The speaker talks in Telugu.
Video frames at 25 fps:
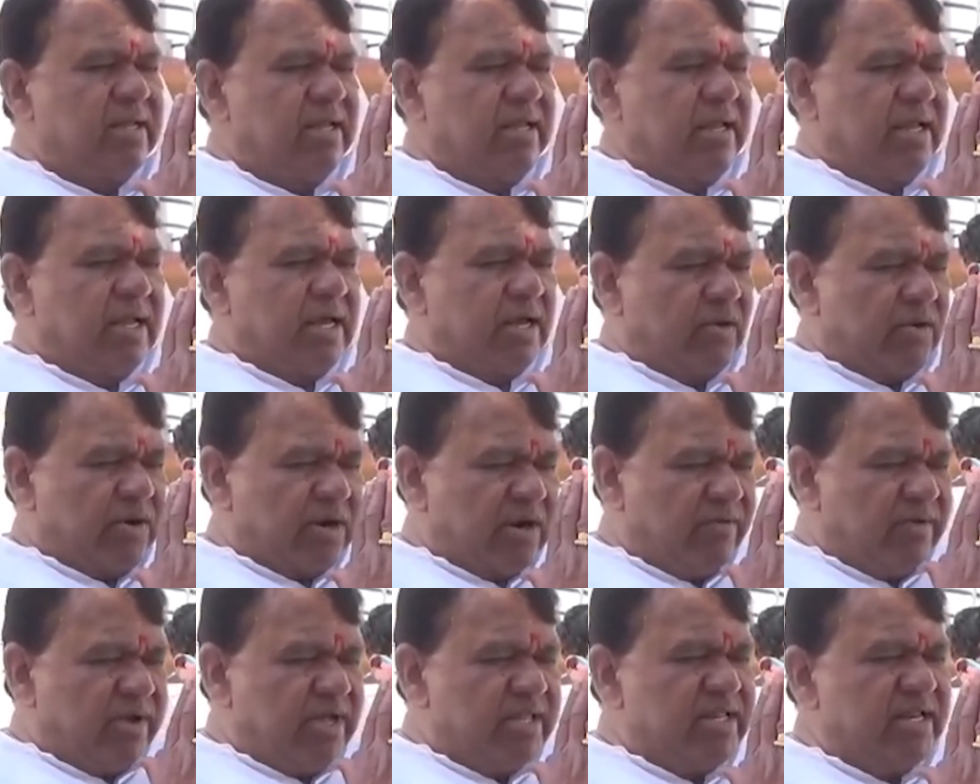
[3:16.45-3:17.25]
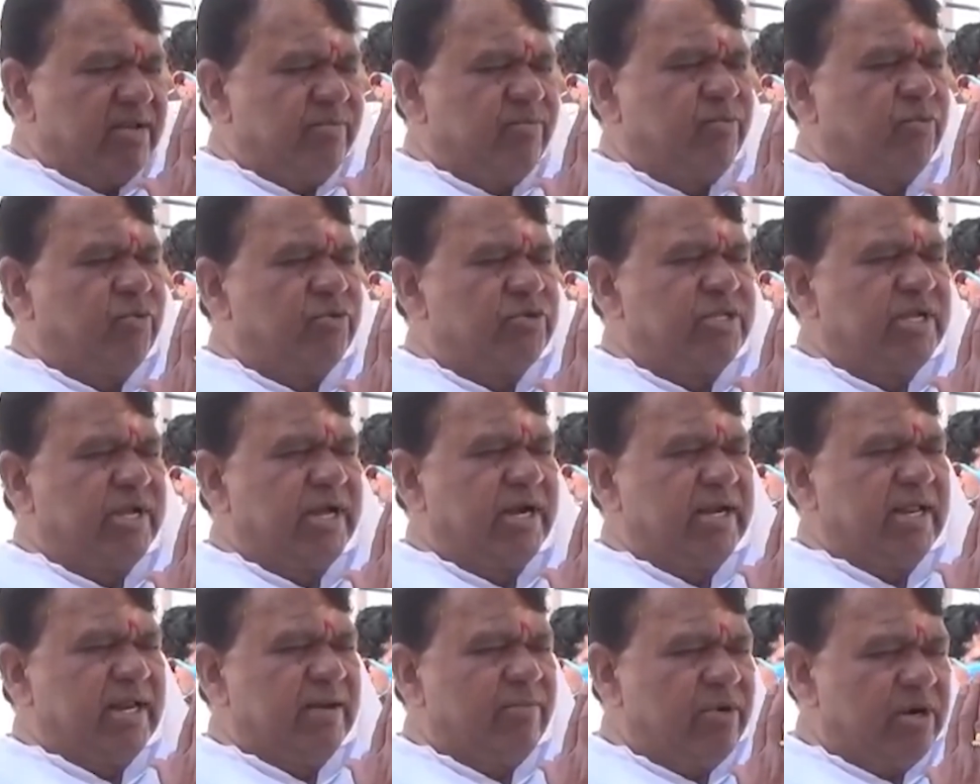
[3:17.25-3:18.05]
ఈ కరోనా వ్యాధిని పూర్తిగా
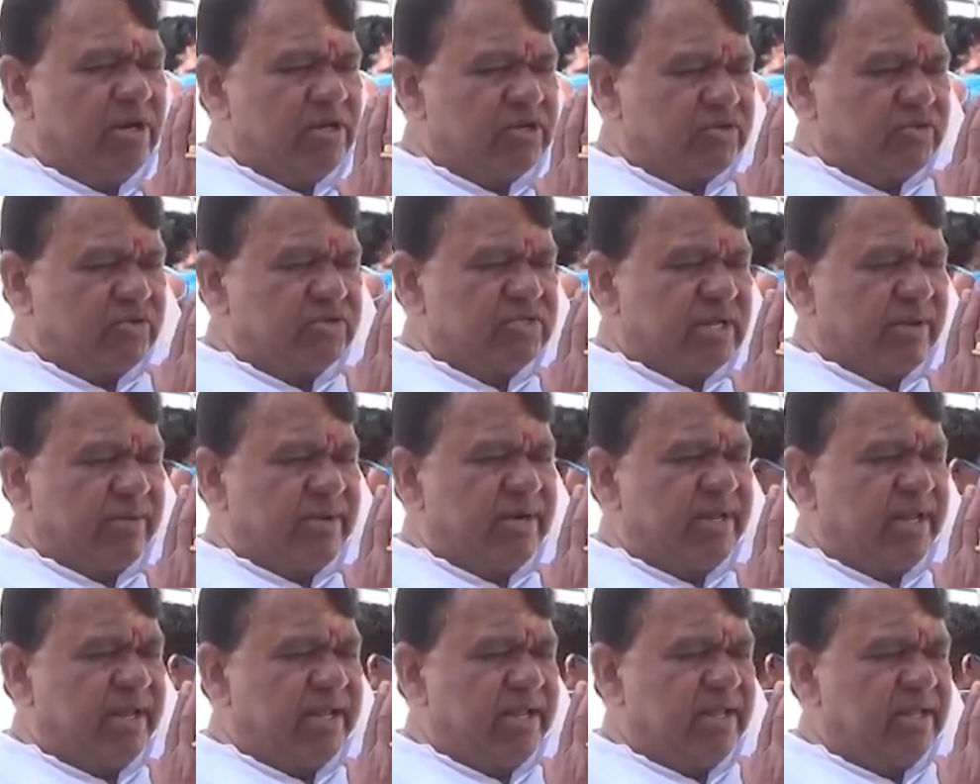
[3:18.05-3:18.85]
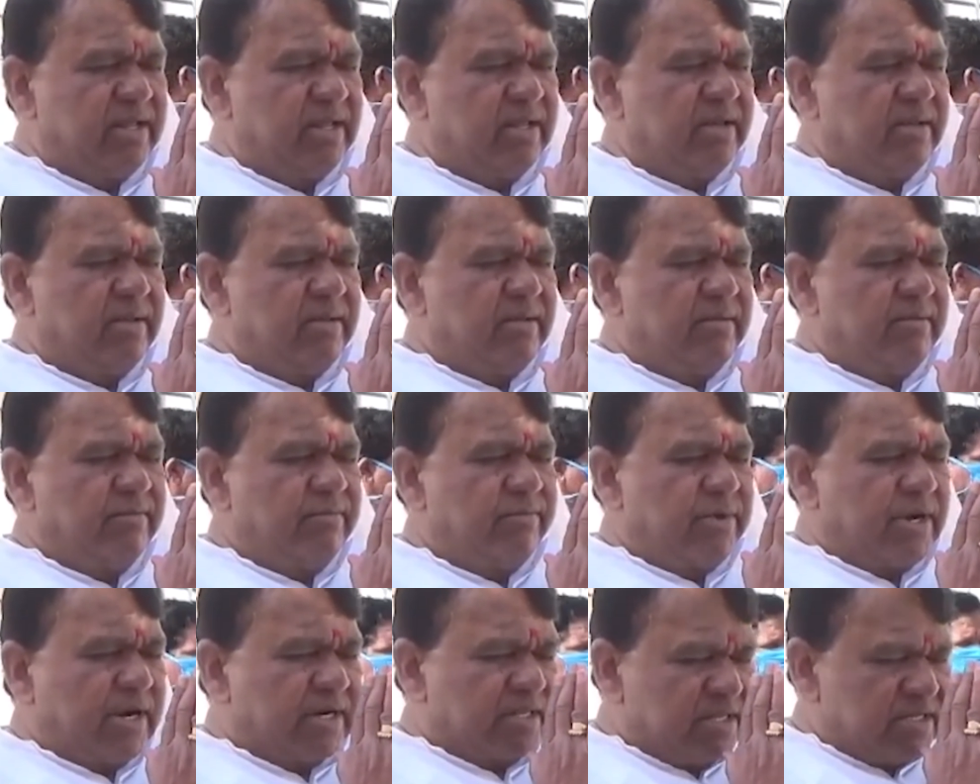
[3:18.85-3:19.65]
నిర్మూలించుకుందామని
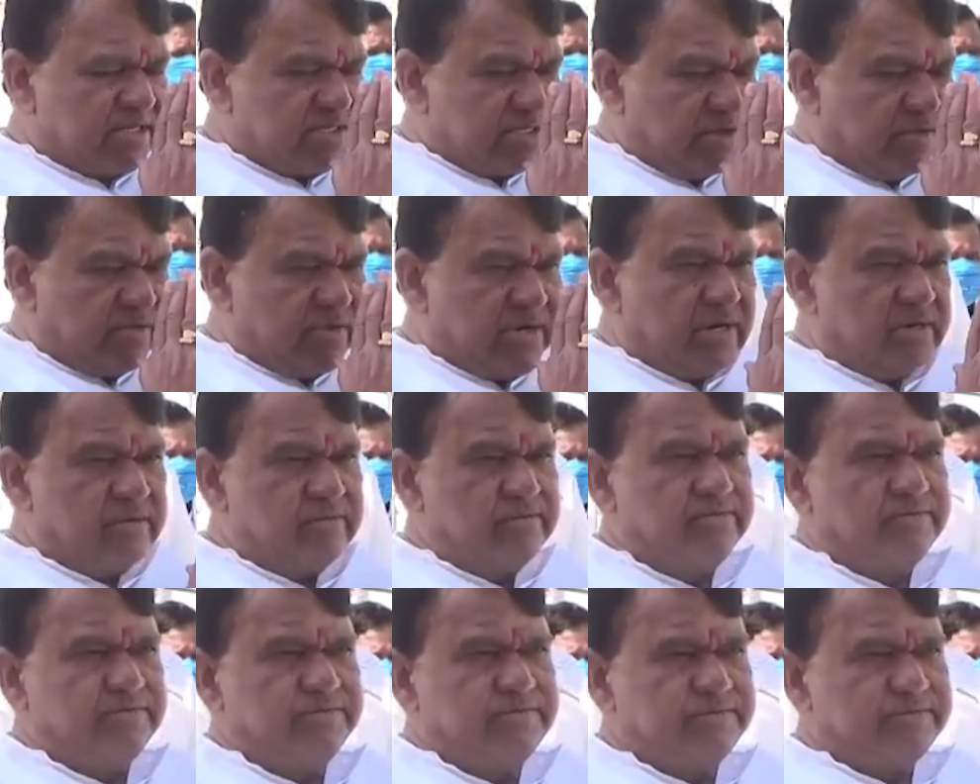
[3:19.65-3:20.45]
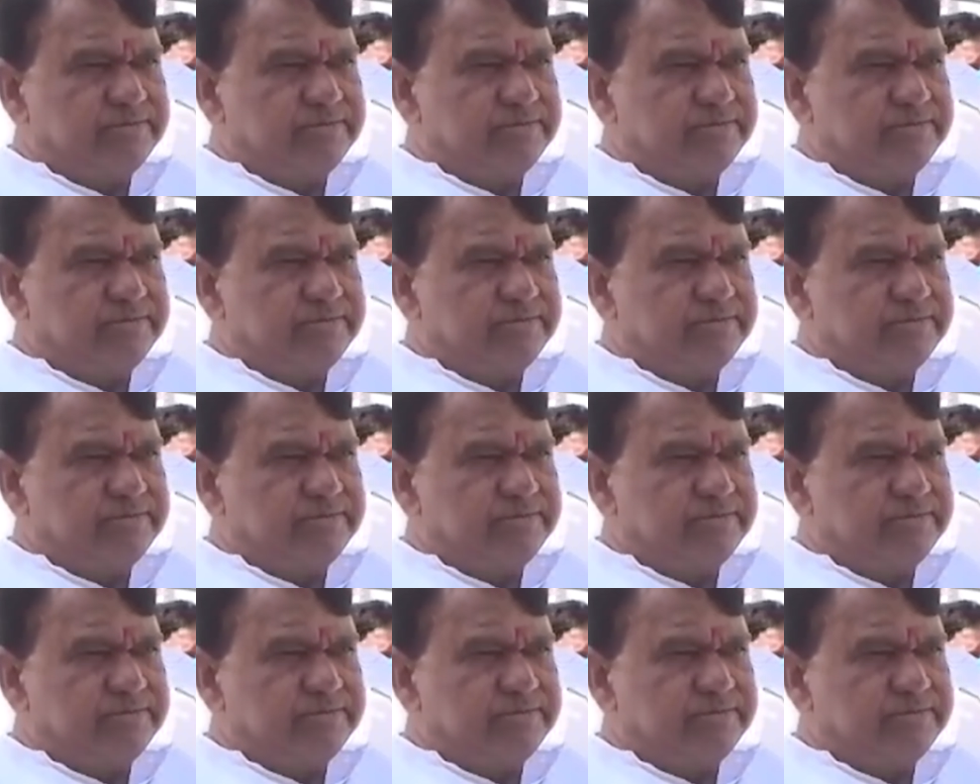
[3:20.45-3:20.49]
ప్రార్థిస్తా ఉన్నాను